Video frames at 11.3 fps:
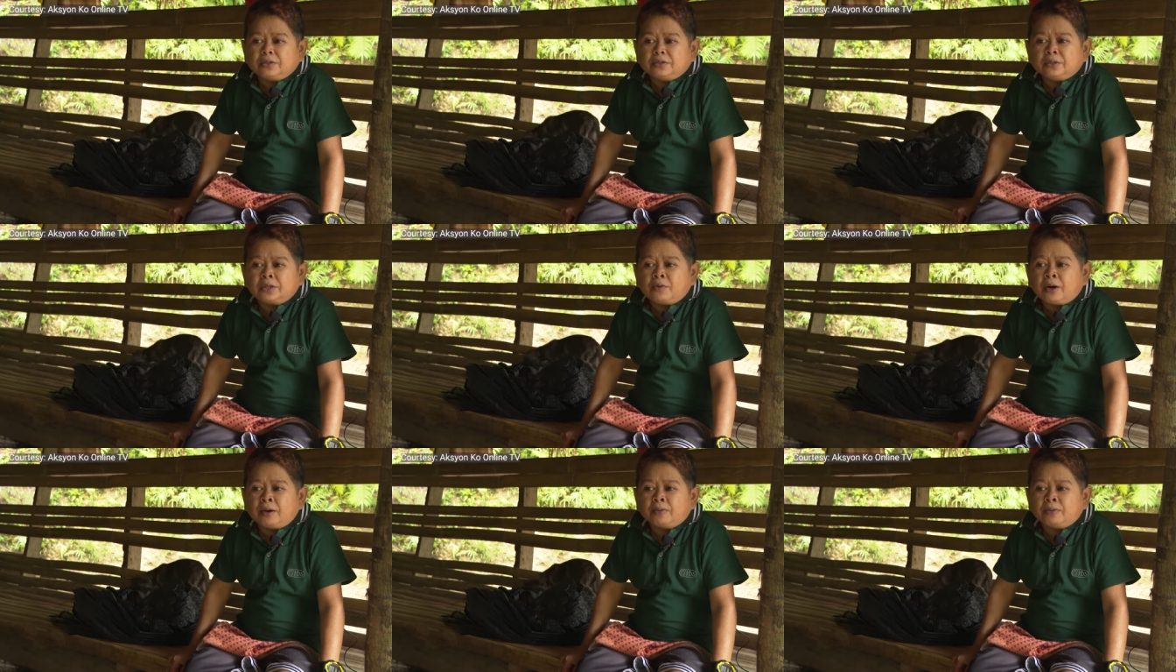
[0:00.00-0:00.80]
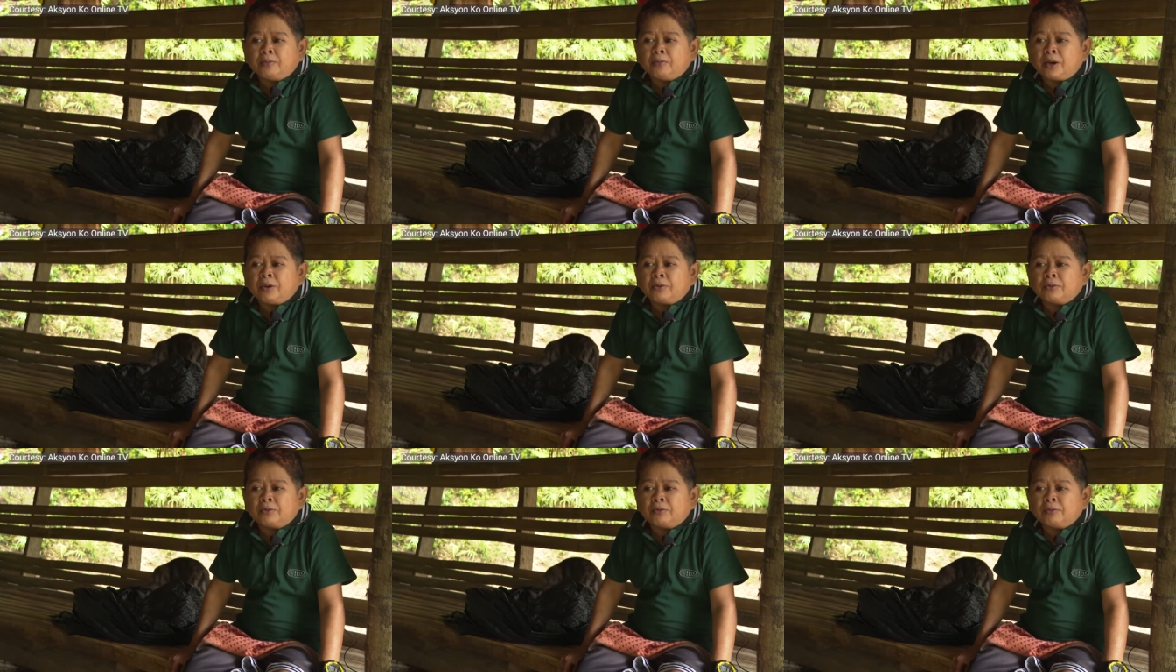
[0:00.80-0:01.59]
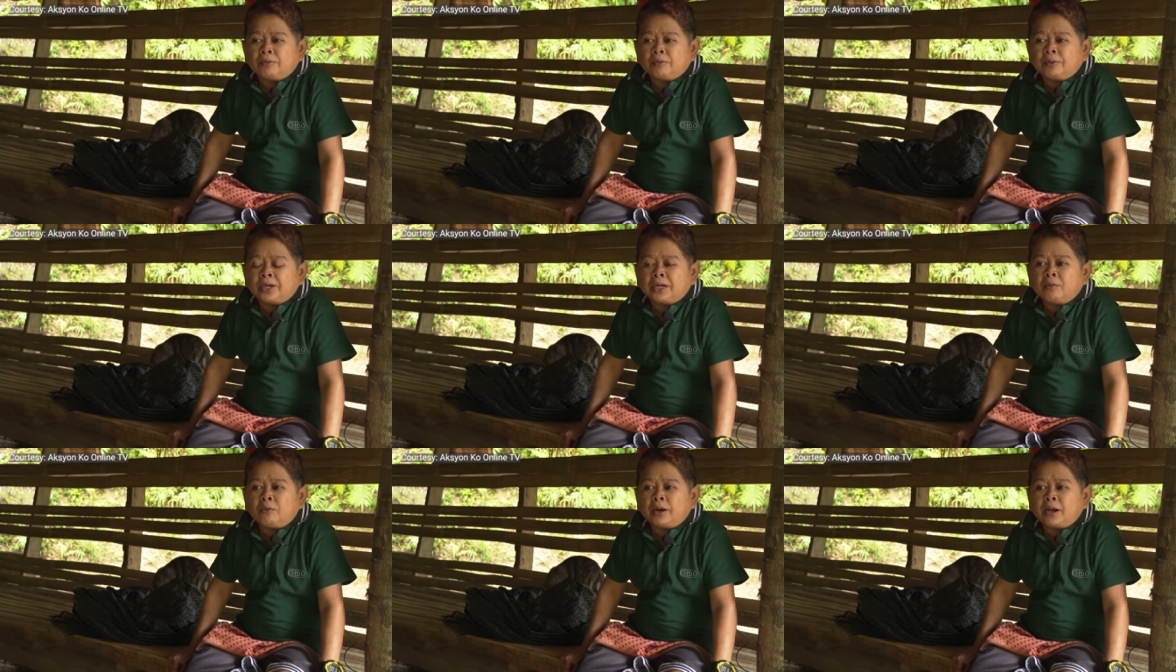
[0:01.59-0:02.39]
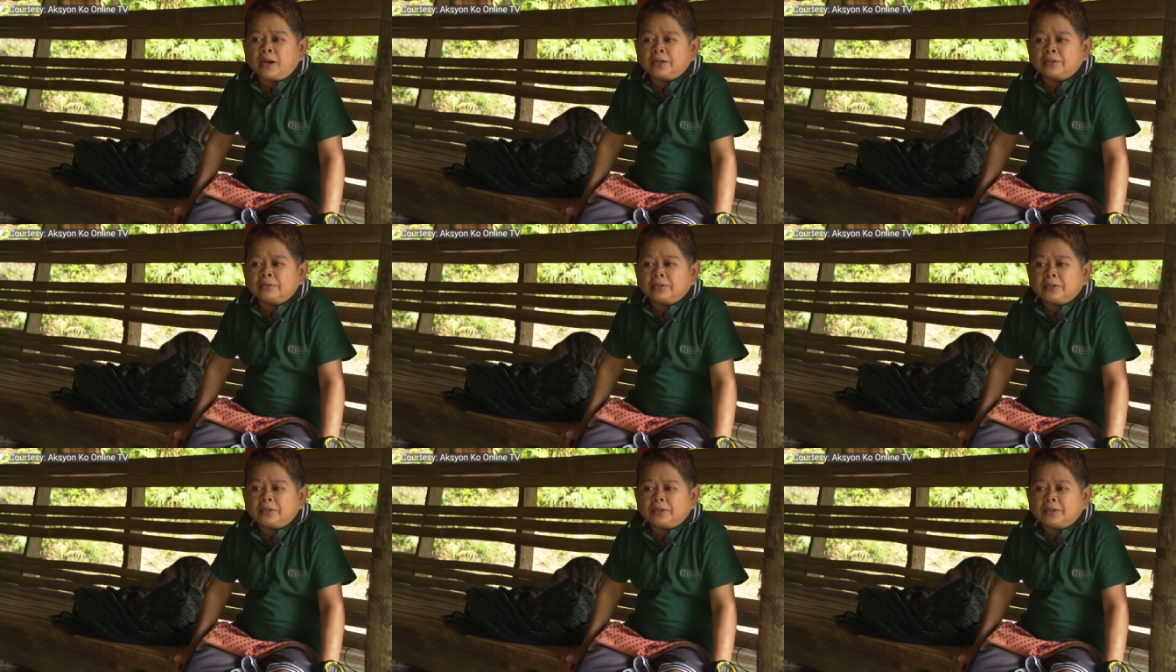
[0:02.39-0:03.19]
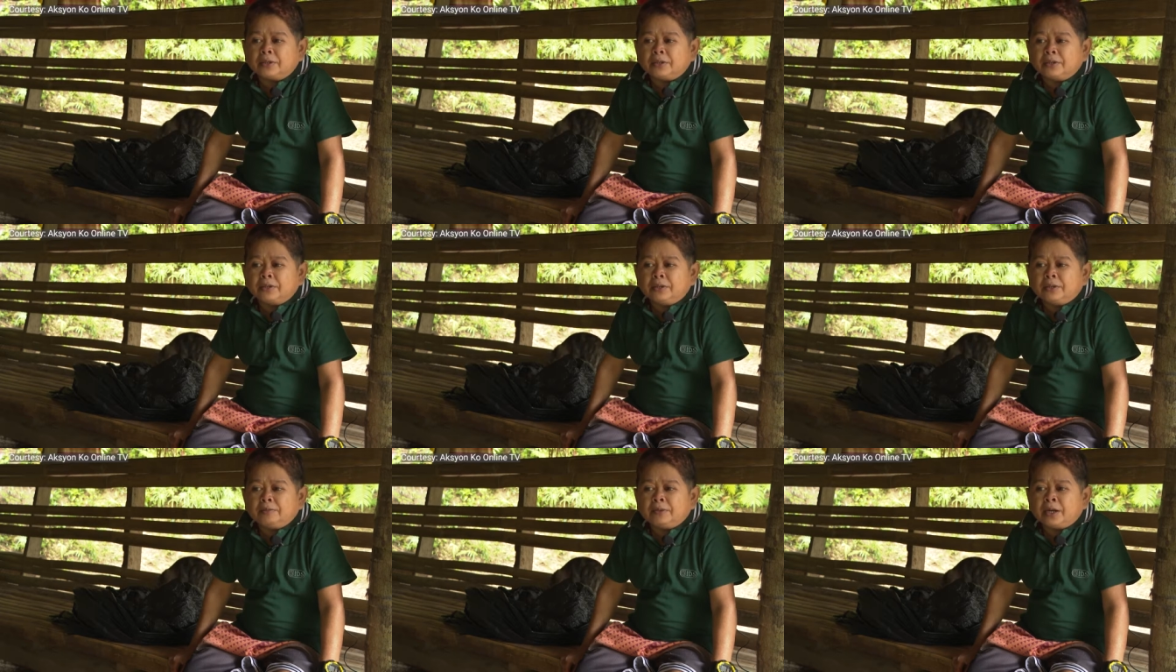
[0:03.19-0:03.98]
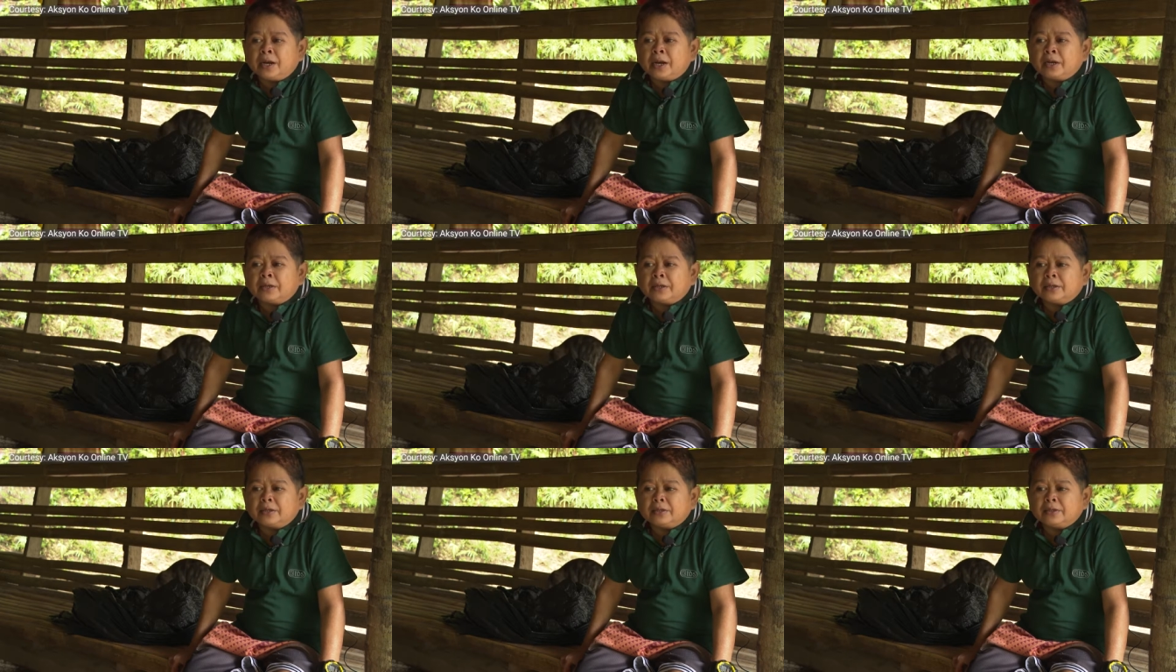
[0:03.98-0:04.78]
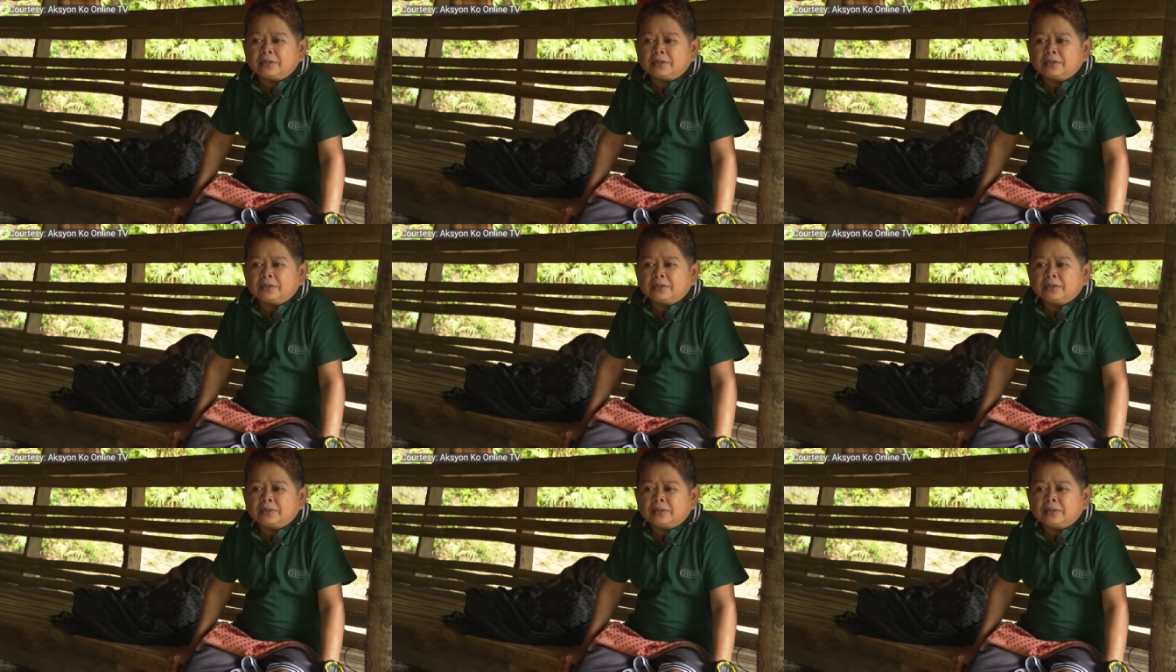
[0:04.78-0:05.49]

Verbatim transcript: Hindi ko alam kung paano ko paniniwalaan yun. mm Bigla eh. Mm-hmm.